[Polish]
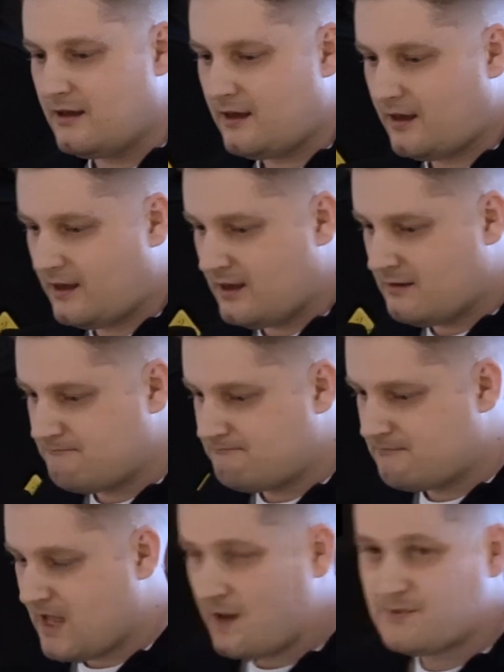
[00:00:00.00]
um,
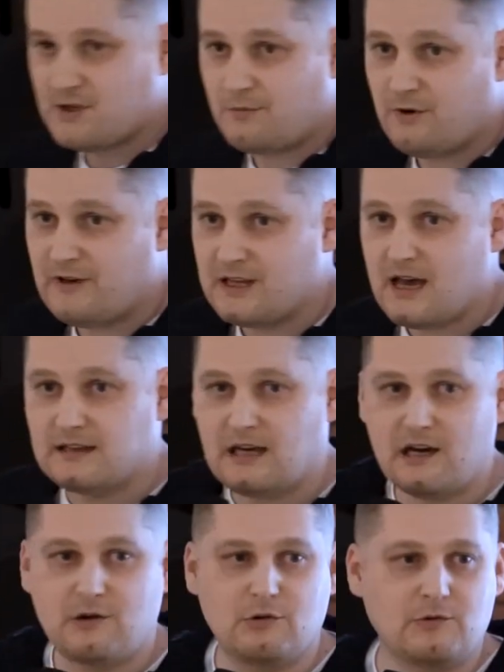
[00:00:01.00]
absorbowanie
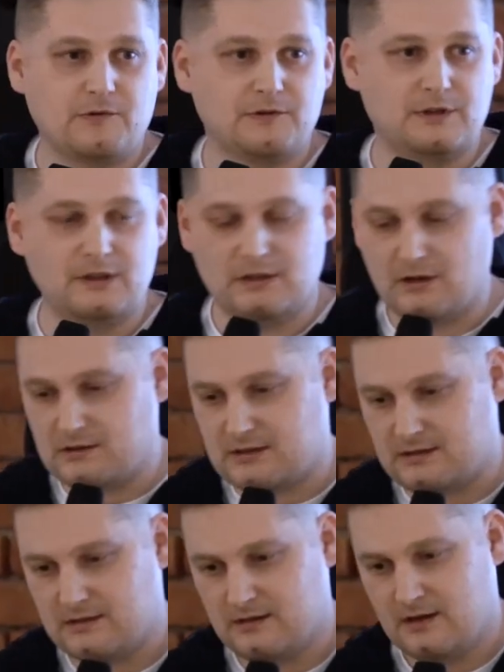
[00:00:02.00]
ataków
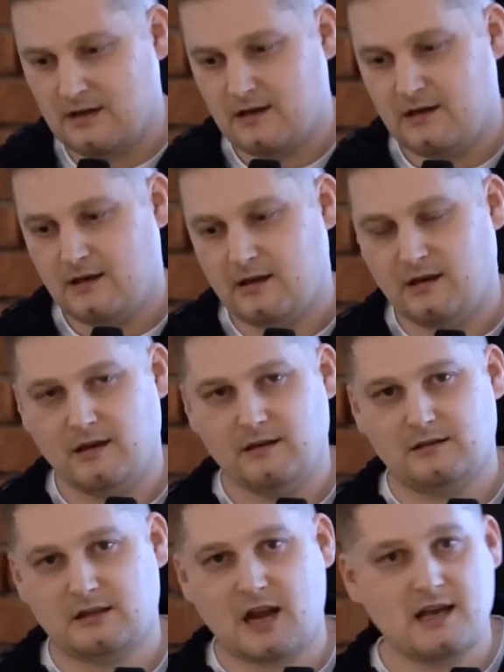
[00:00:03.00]
DDoS,
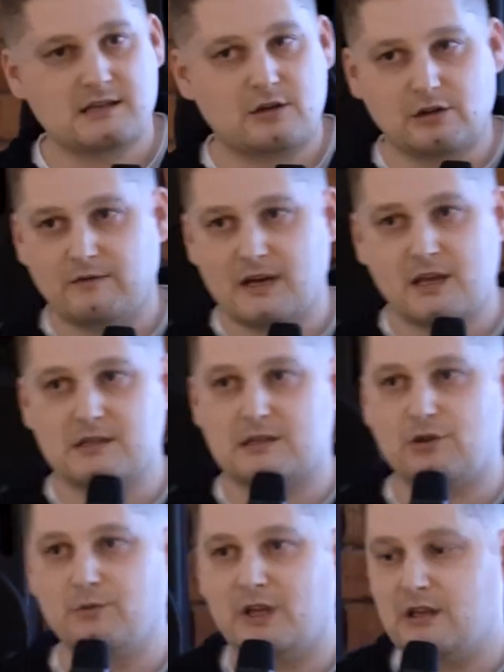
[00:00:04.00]
e, transkodowanie
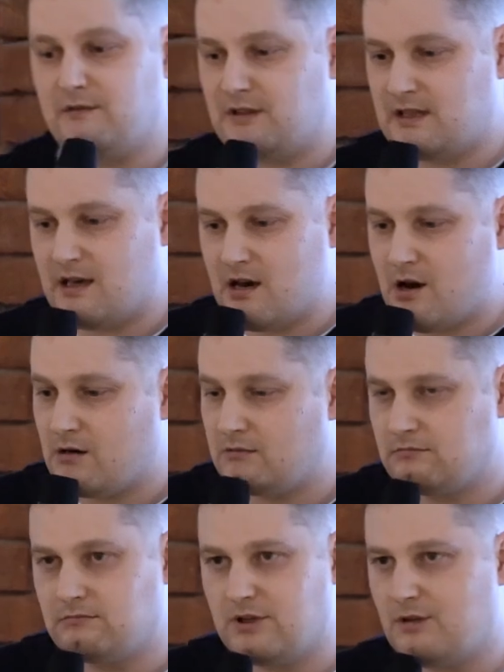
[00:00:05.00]
strumieni
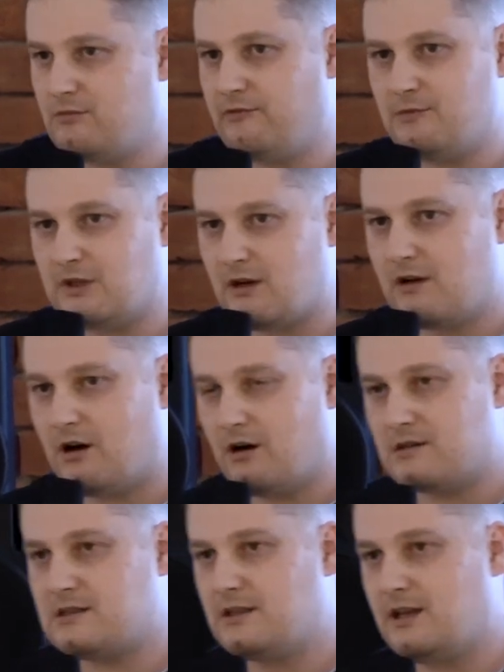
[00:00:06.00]
wideo, bo nie mówimy
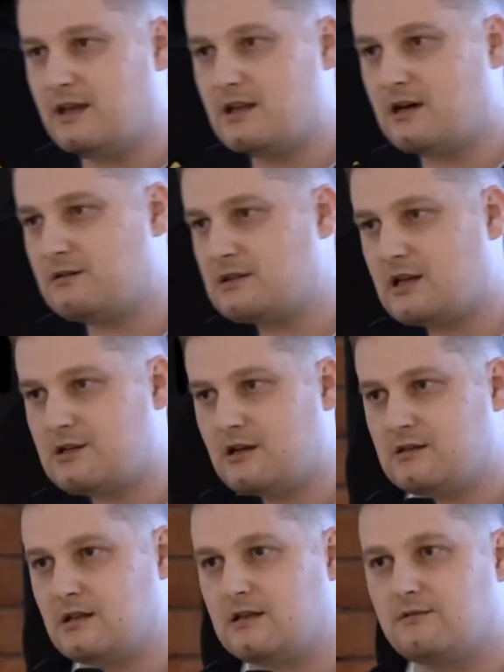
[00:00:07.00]
tylko o CDN-ach
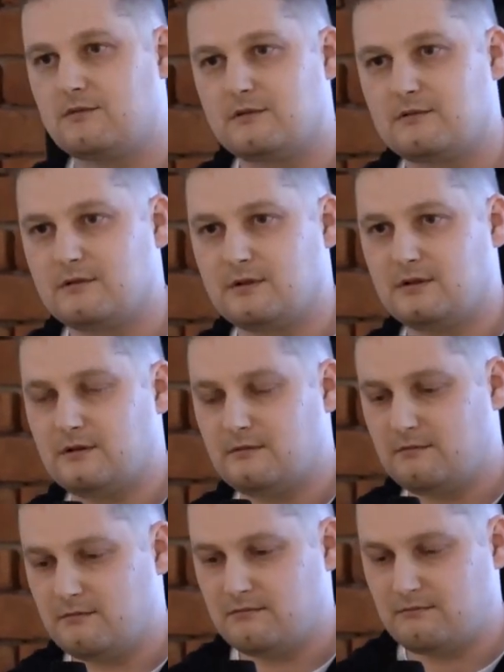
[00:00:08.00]
dostarczających
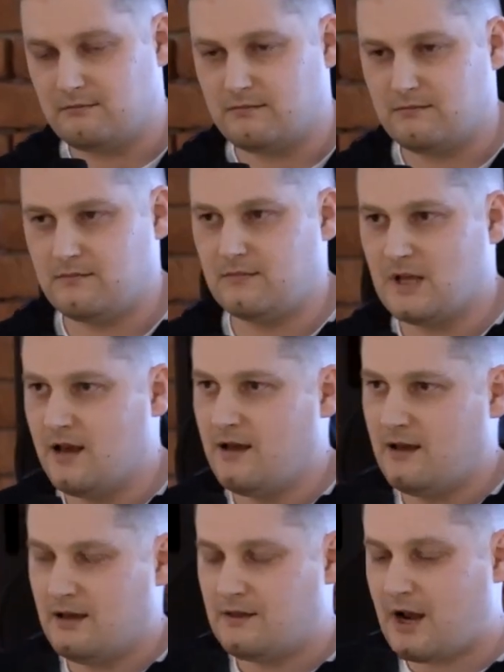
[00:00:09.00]
y,
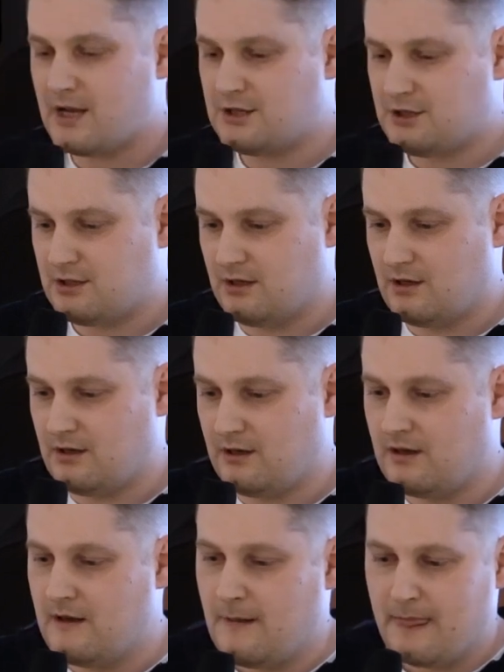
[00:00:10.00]
treść
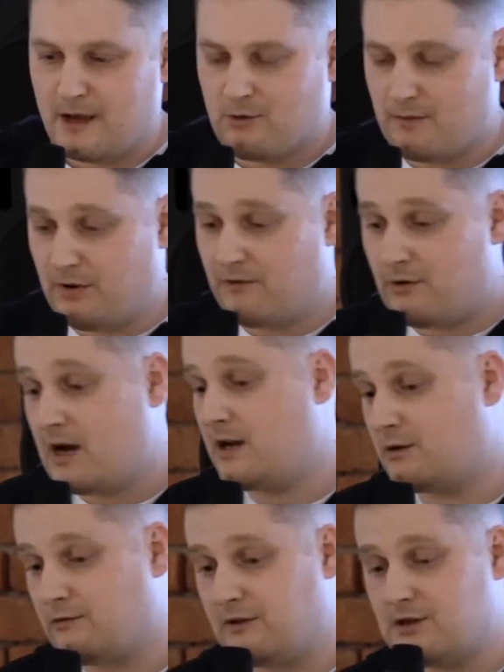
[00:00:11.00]
y, webową,
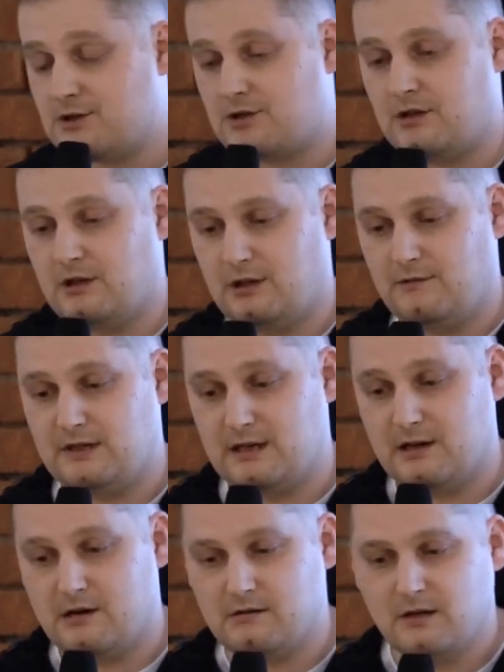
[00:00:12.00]
ale również i, i
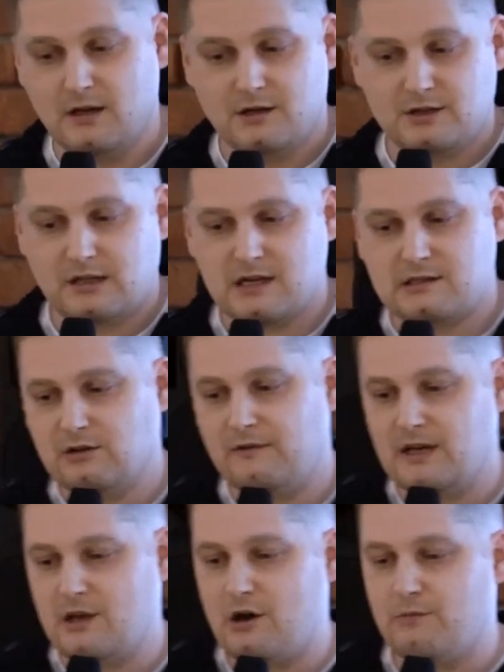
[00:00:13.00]
wideo, czy
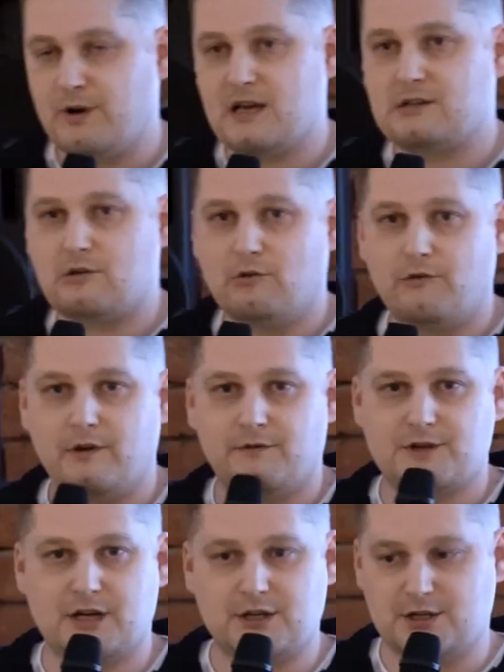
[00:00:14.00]
transkodowanie obrazków
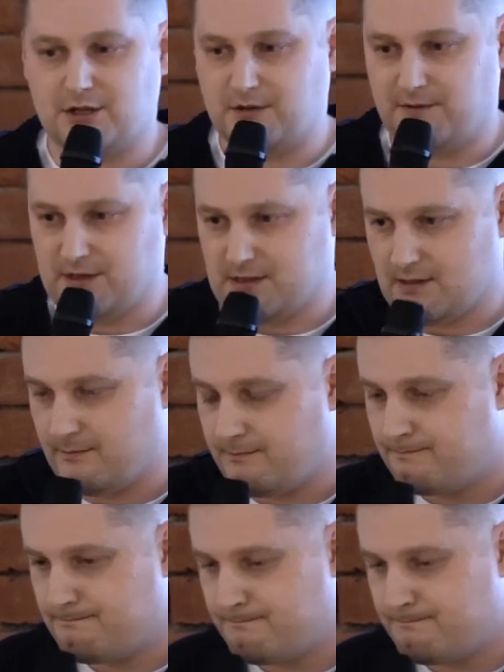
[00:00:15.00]
w czasie rzeczywistym.